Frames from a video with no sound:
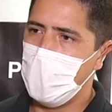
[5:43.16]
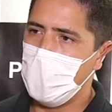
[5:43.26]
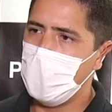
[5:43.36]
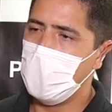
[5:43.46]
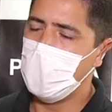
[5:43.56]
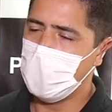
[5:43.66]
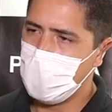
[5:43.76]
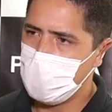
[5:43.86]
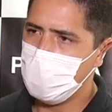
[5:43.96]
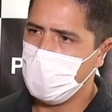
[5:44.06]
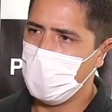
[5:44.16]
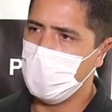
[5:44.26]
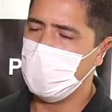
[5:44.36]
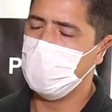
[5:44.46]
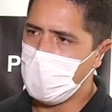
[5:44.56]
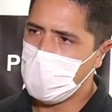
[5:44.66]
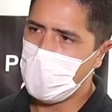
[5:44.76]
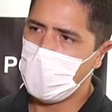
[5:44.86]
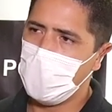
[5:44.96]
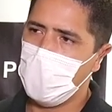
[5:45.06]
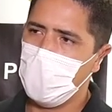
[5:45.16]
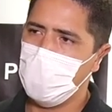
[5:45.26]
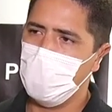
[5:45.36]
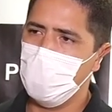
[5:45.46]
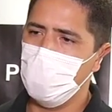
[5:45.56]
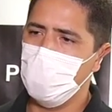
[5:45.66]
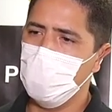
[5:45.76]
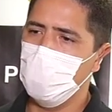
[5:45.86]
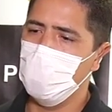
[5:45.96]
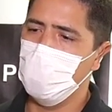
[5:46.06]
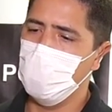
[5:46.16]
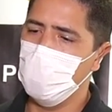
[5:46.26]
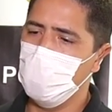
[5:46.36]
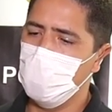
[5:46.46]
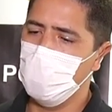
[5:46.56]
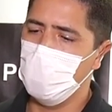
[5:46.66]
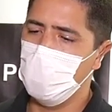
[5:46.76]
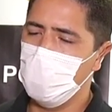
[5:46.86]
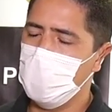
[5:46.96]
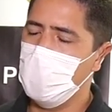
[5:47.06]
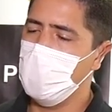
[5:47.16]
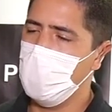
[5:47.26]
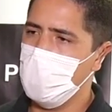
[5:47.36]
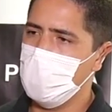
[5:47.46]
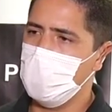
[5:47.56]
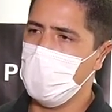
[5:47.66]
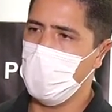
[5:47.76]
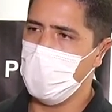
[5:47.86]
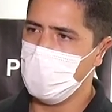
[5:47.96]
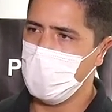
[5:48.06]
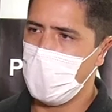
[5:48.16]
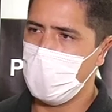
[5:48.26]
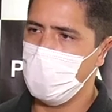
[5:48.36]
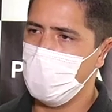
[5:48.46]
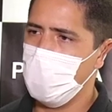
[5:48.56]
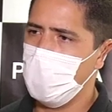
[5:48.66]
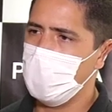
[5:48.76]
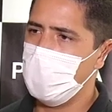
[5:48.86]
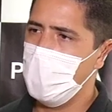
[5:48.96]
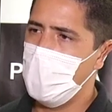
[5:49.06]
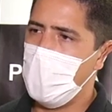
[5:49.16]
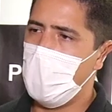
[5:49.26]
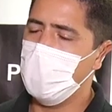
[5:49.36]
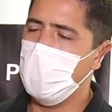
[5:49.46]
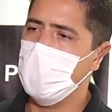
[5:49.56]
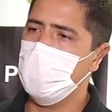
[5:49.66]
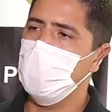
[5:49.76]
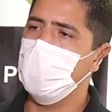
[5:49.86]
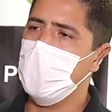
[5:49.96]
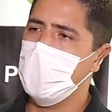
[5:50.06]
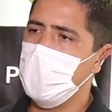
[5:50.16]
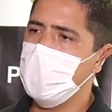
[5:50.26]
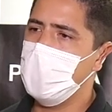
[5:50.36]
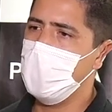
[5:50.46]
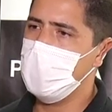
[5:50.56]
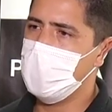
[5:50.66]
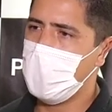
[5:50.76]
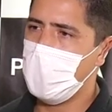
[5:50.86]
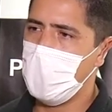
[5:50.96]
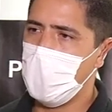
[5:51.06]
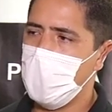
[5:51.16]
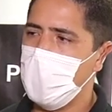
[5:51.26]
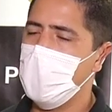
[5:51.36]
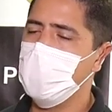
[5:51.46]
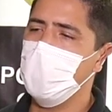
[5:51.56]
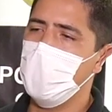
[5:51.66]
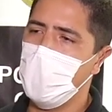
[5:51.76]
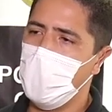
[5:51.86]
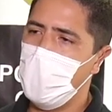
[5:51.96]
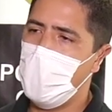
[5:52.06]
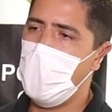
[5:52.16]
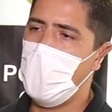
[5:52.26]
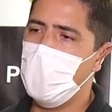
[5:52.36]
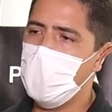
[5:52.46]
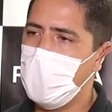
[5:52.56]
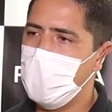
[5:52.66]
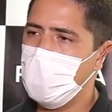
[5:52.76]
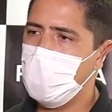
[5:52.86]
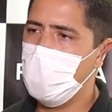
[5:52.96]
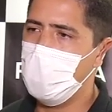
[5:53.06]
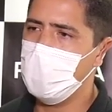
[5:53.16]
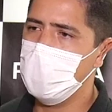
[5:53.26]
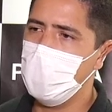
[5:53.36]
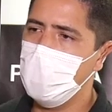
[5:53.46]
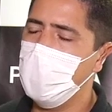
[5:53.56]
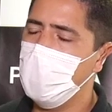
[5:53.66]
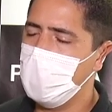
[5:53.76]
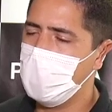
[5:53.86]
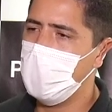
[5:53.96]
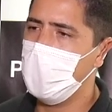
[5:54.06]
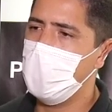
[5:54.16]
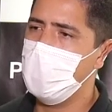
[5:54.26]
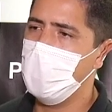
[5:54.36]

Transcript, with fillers: e na residência de um deles. É uma estratégia do, dos criminosos envolvidos com tráfico de drogas a utilização de várias residências para fracionar a quantidade de drogas e dificultar o trabalho da